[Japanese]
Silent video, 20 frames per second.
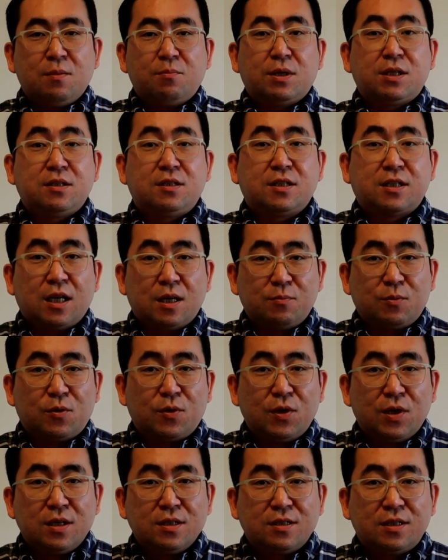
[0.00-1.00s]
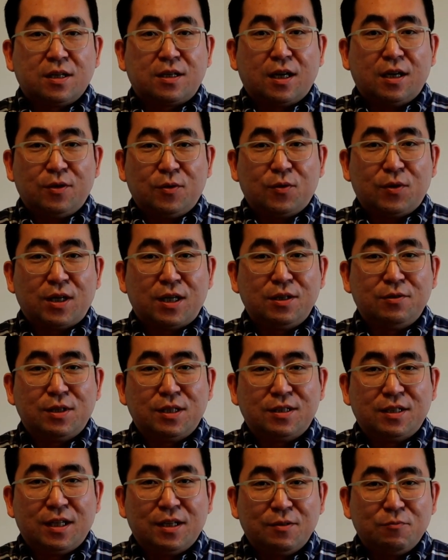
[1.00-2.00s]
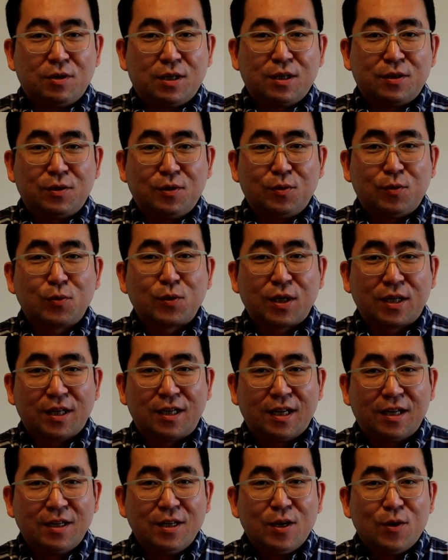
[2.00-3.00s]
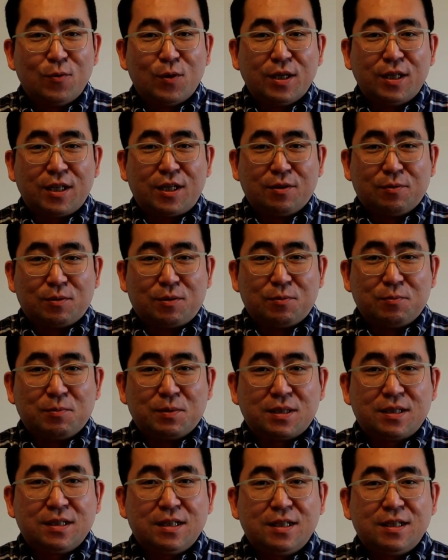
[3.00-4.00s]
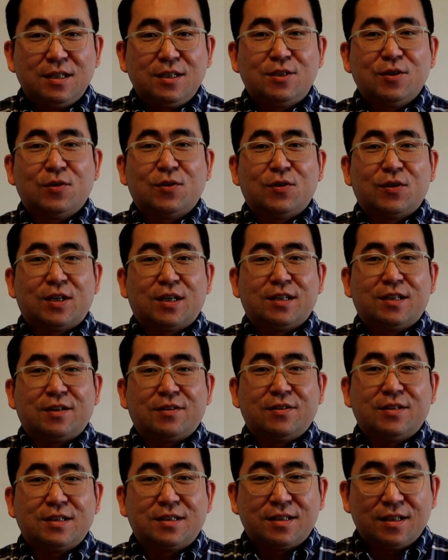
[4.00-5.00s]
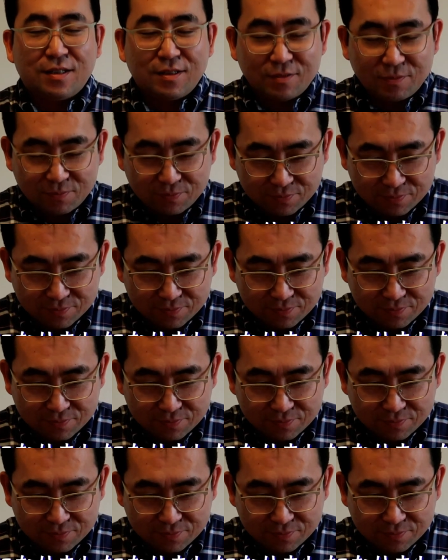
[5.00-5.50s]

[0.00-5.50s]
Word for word: また次回も世界の、あるいはですね、我が国のどっかからお会いできればと思います。以上、原拓でした。